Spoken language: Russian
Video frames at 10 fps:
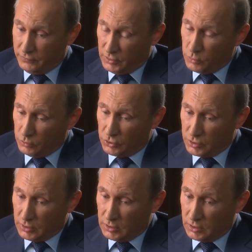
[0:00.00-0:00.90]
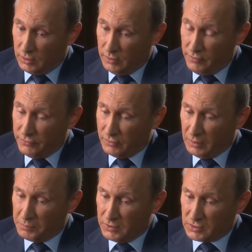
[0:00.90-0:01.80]
Соединенных Штатах, и в
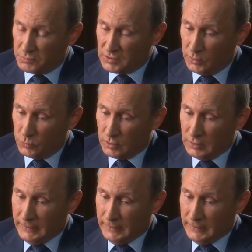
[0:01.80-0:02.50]
Европейском Союзе